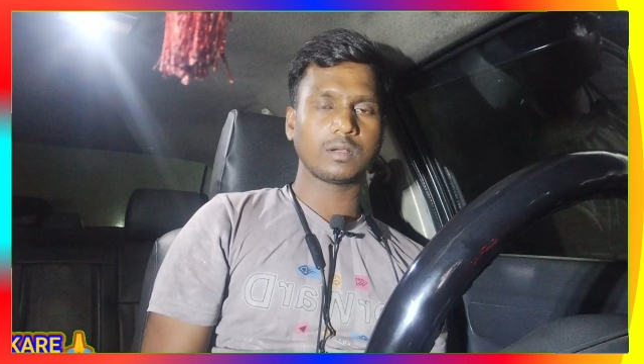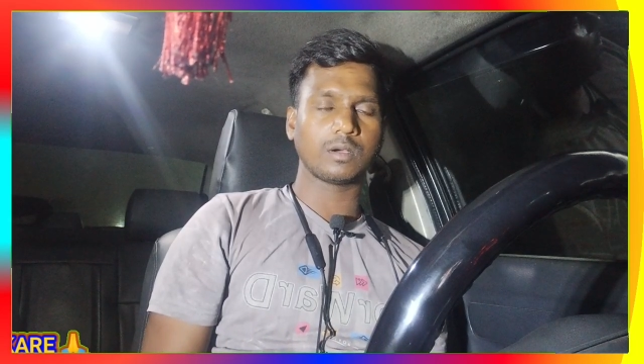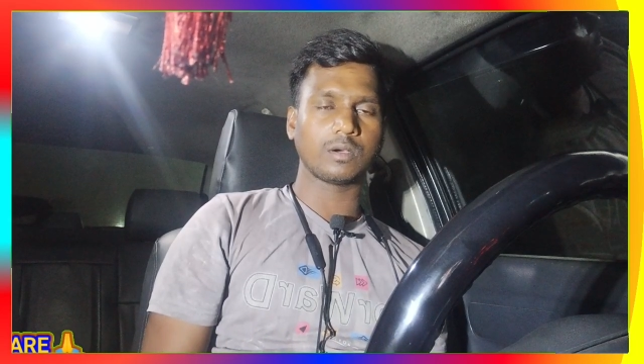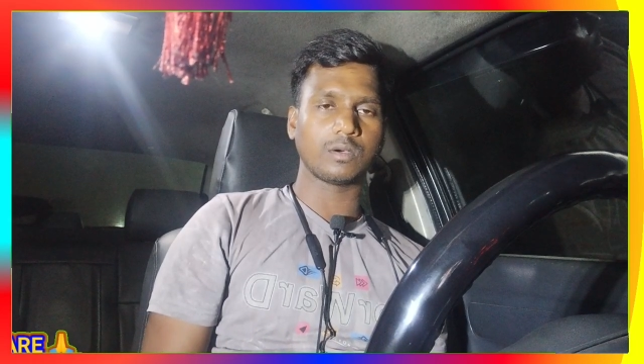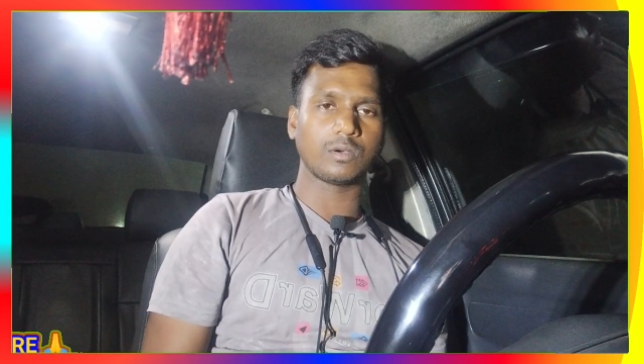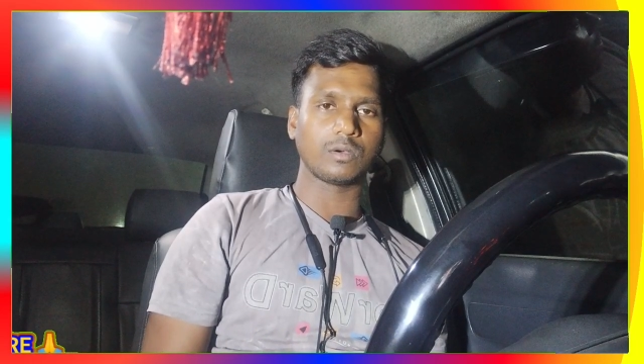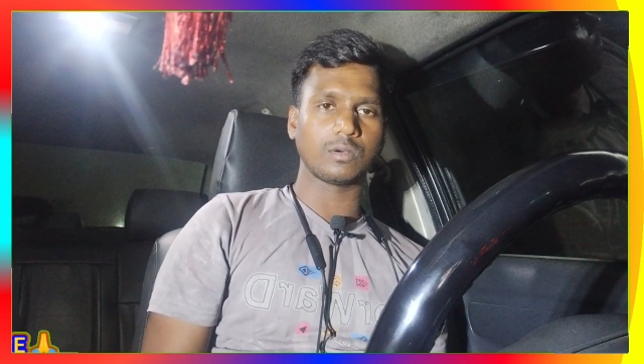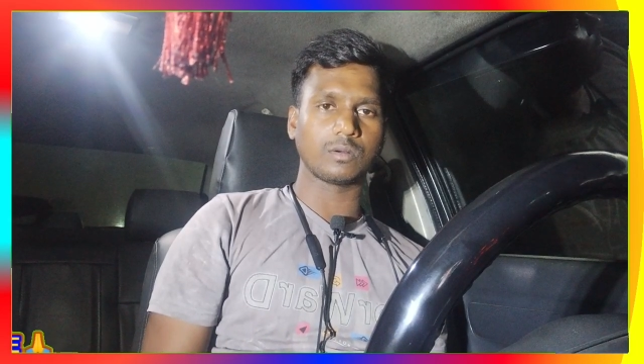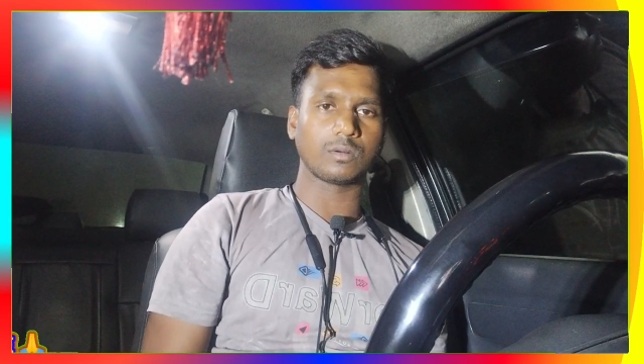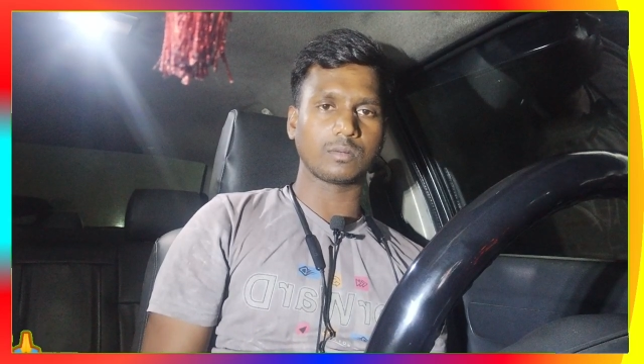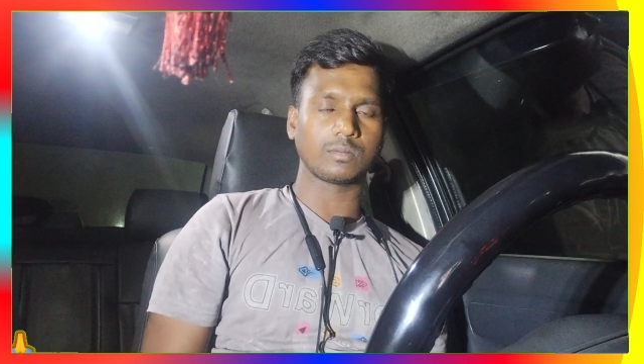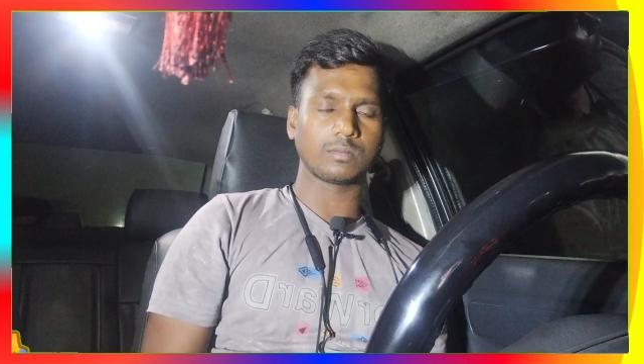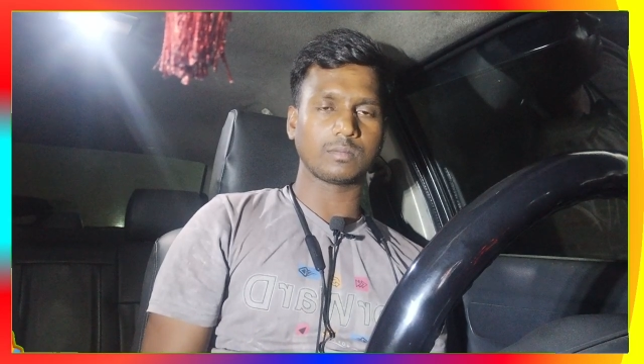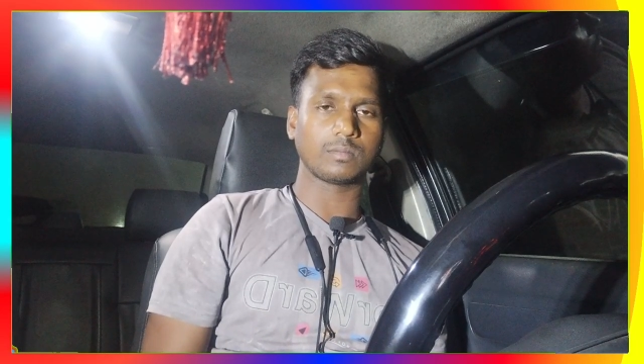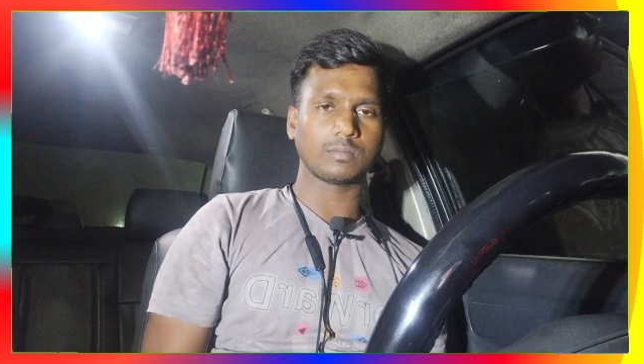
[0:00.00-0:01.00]
और
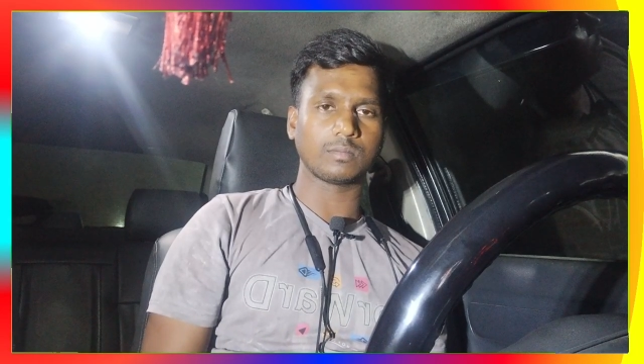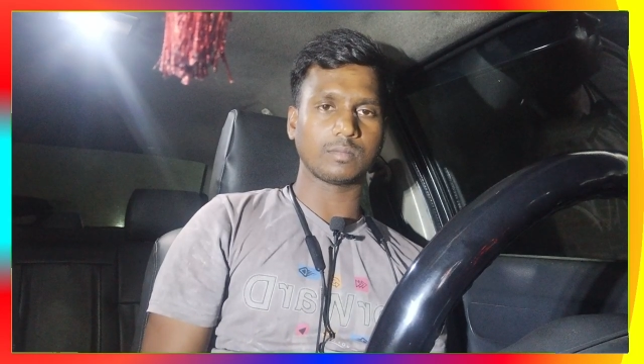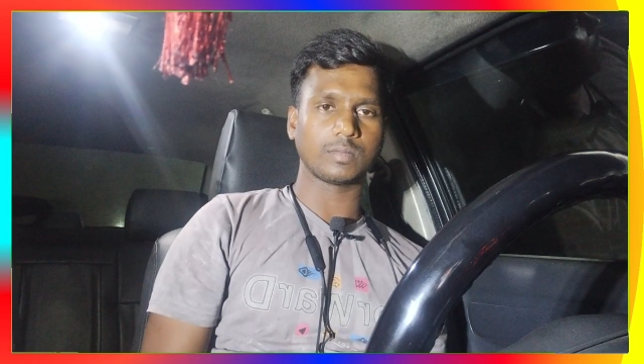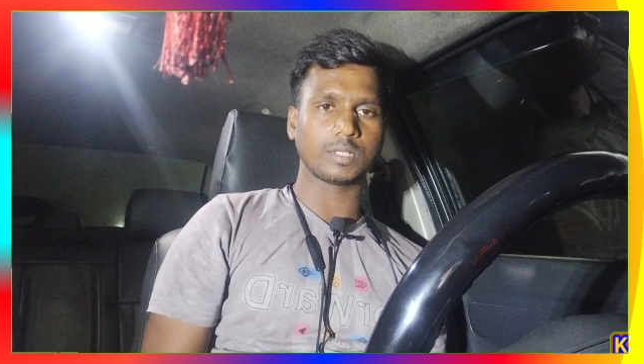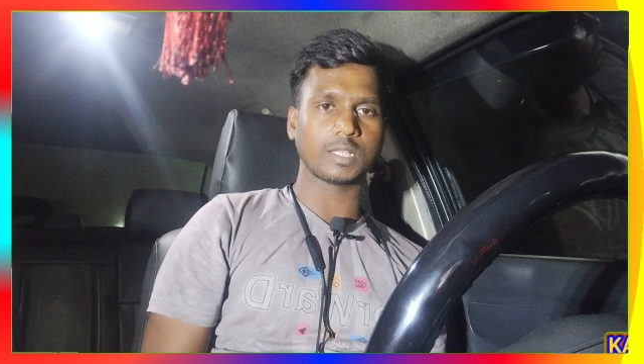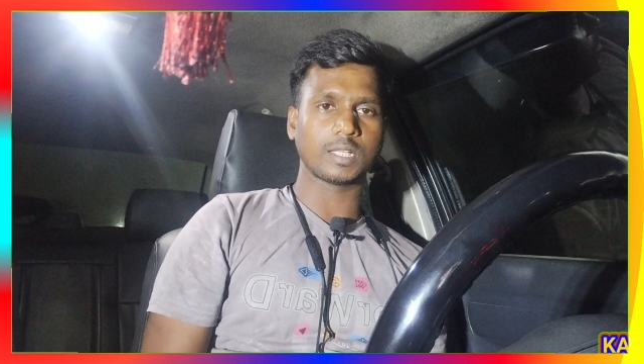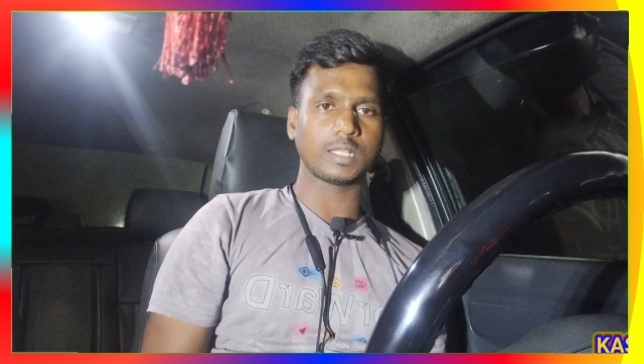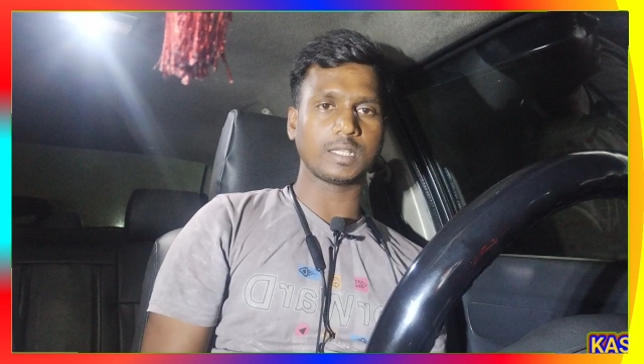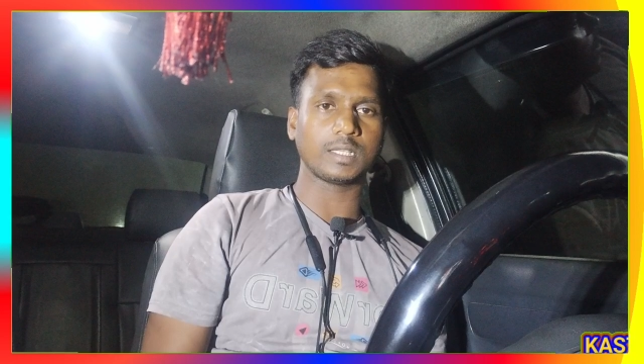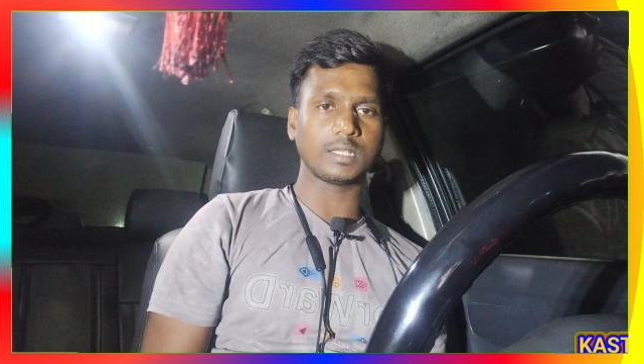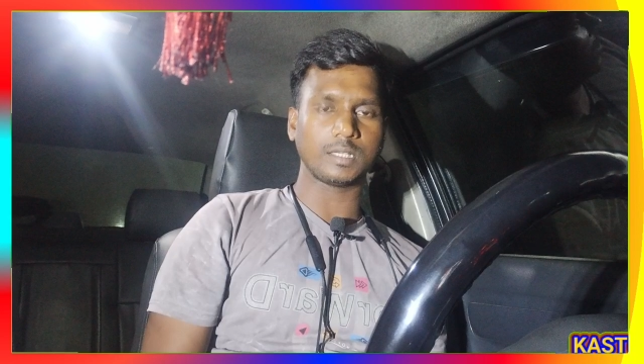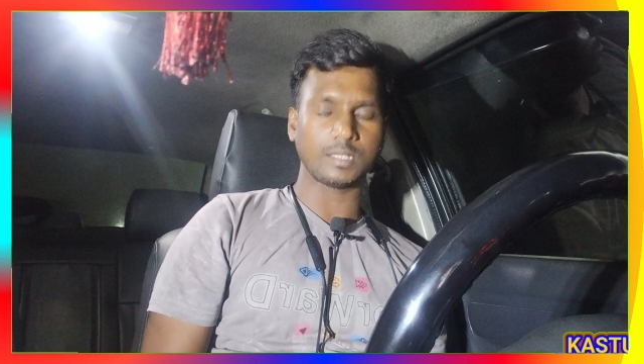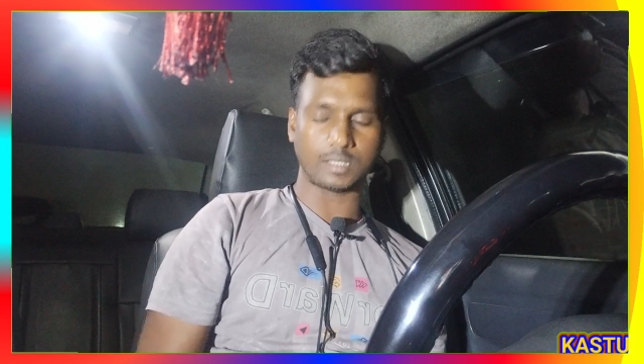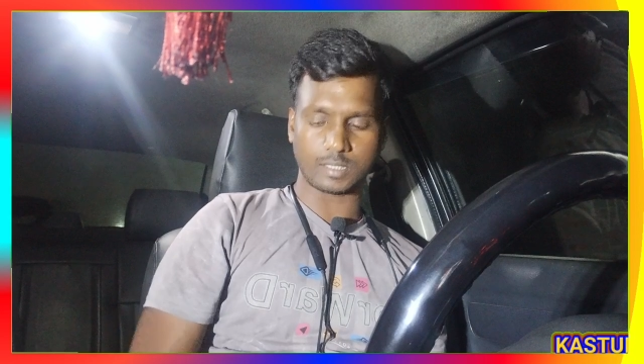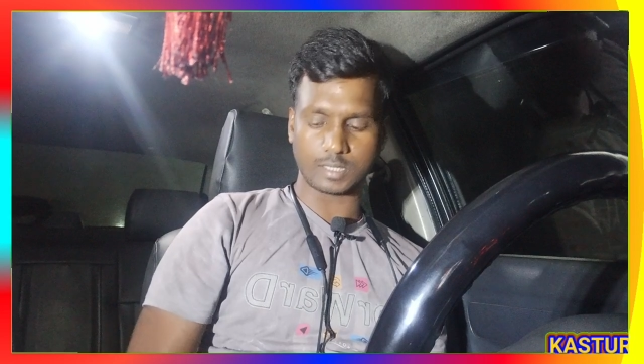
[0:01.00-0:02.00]
बता दें
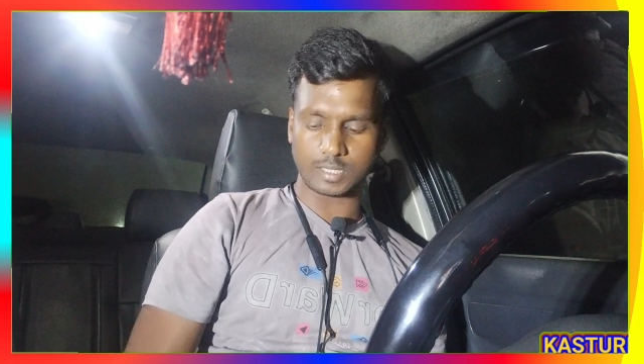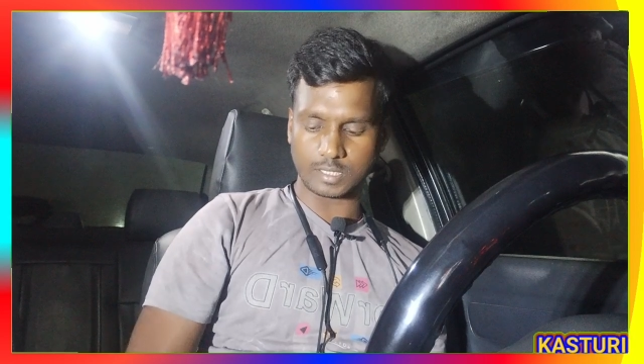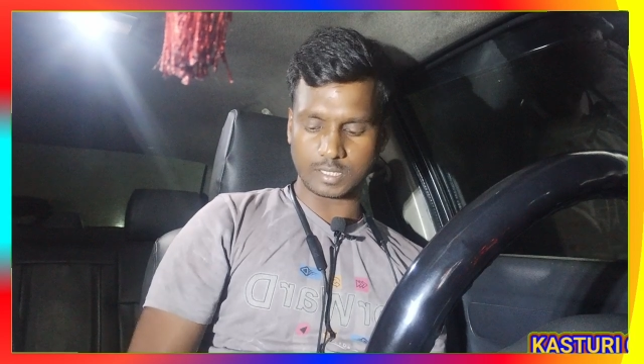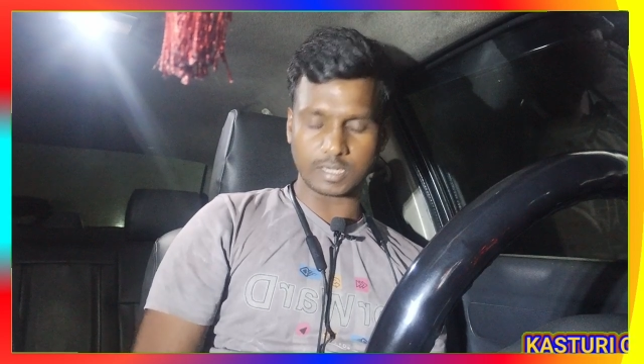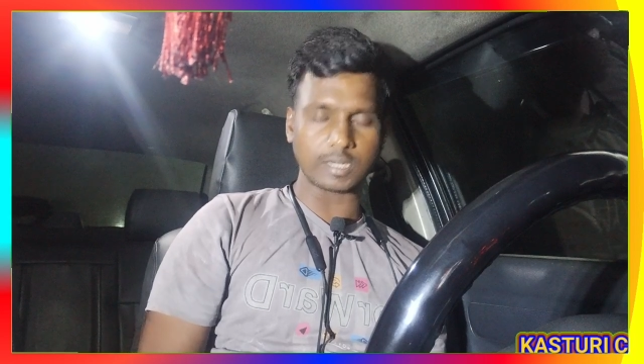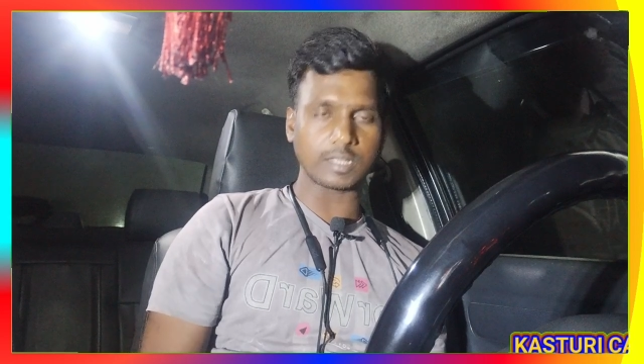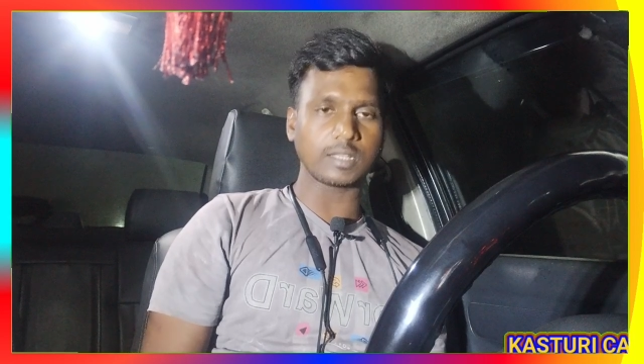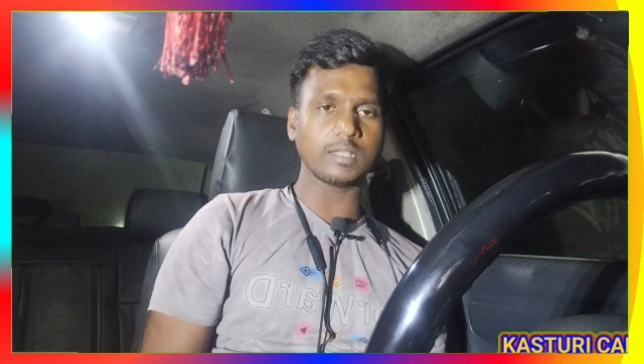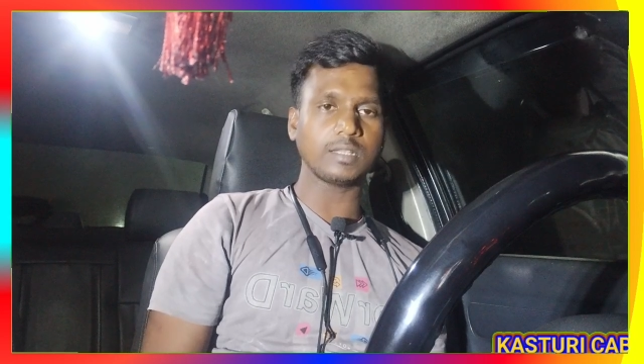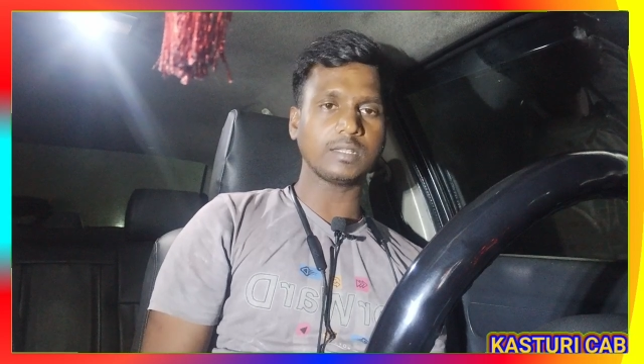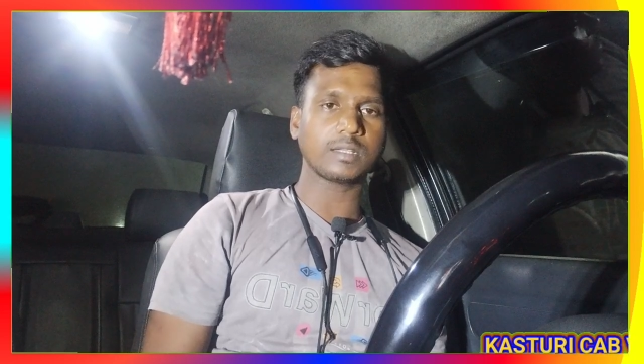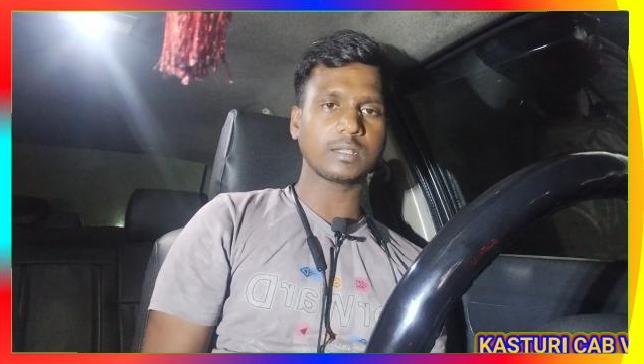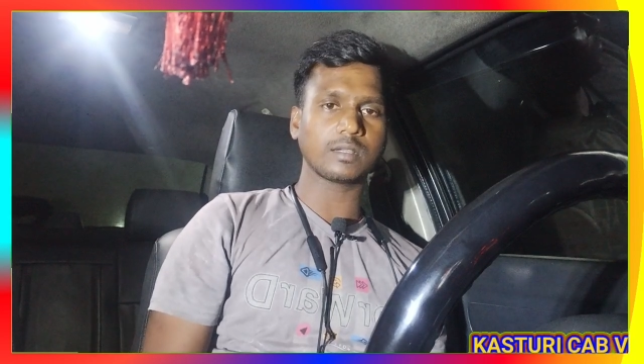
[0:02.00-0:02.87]
कि यही अर्निंग है